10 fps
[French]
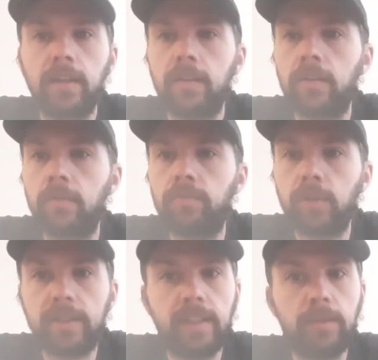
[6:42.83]
euh, pour
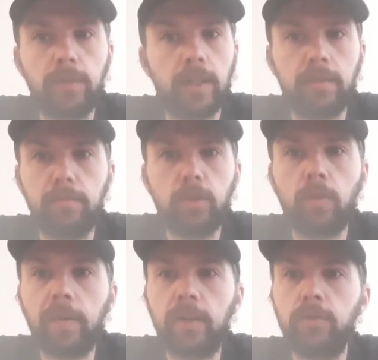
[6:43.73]
essayer de, voilà, mets-toi
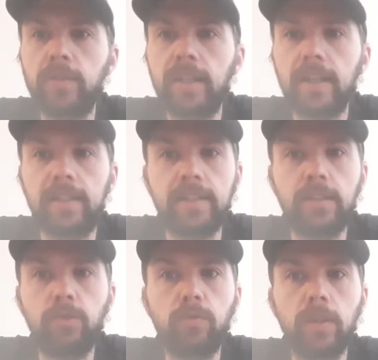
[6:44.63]
près du cercle et si
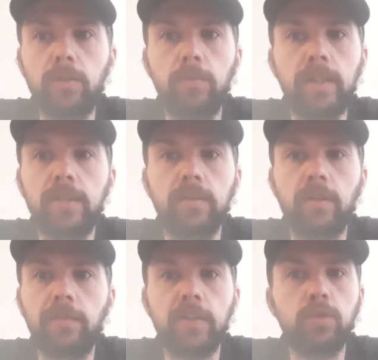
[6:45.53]
tu vois que le mec euh,
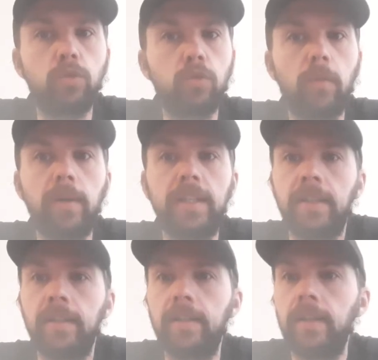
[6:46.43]
en face de toi, bah, il
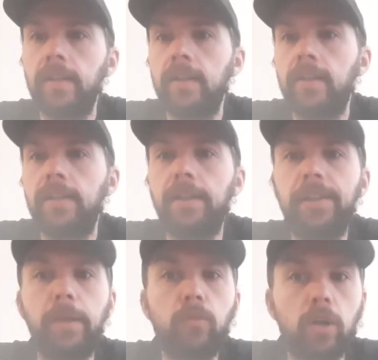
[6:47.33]
est,
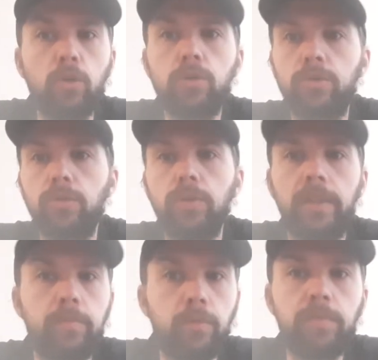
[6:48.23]
il, est moins costaud, il
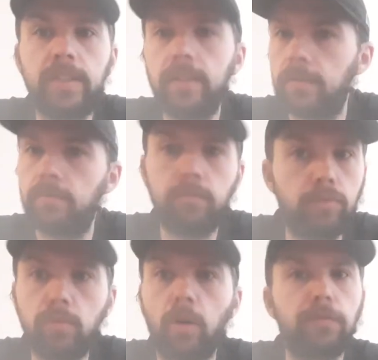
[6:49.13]
est plus petit,
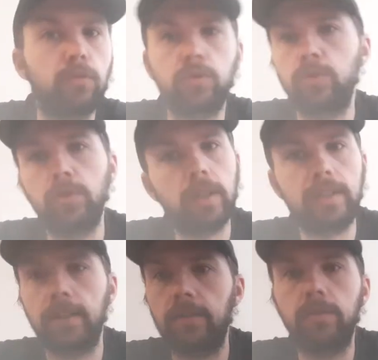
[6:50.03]
boum, enfonce-le,
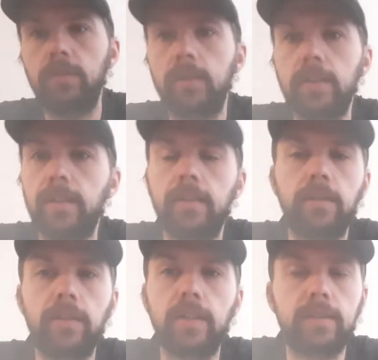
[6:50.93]
attaque-le et,
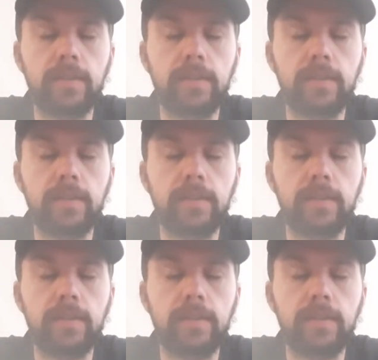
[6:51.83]
voilà,